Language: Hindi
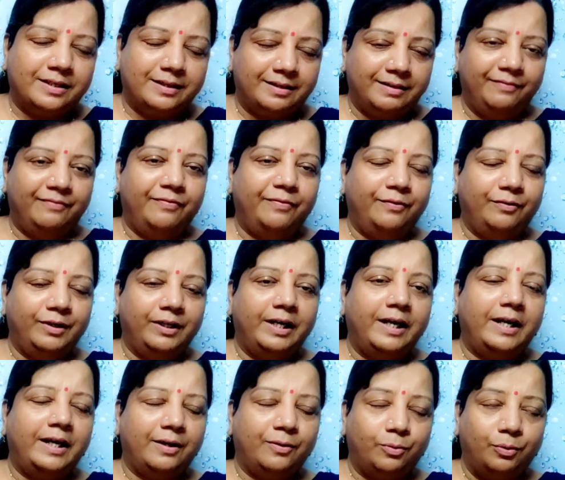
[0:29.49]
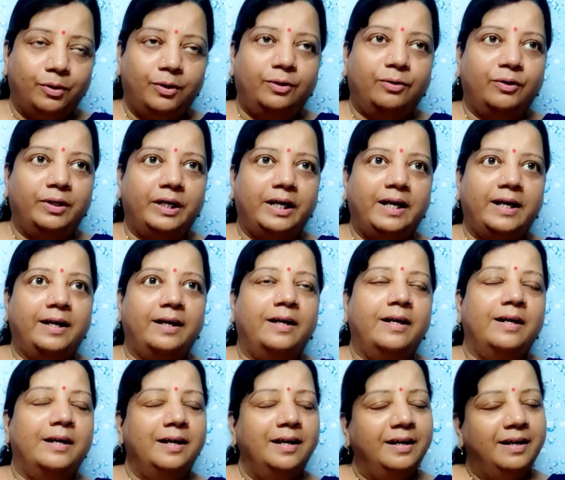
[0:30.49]
कफ हो गया है कोल्ड हो गया है
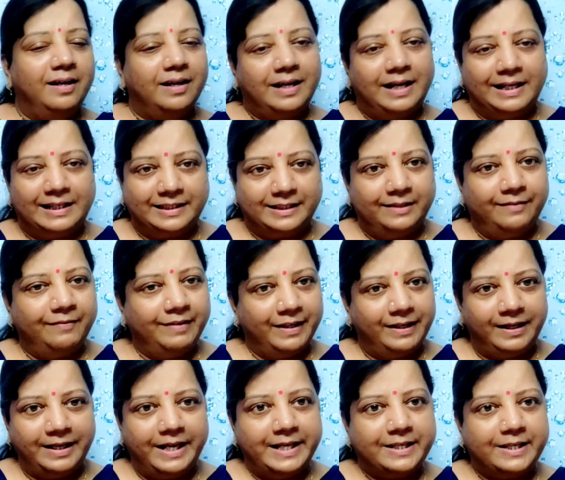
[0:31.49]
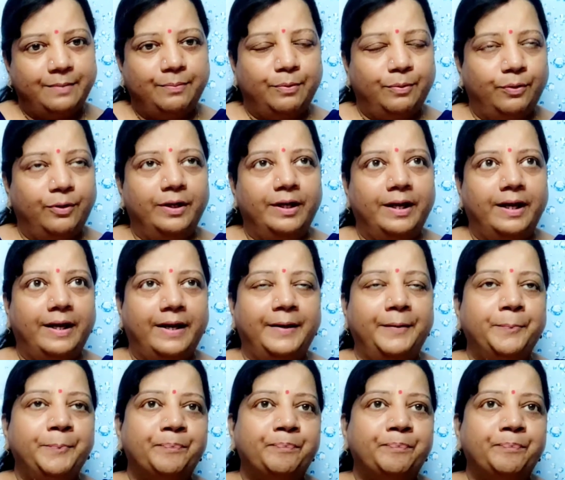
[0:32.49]
खांसी वगैरह ये सब हो गया है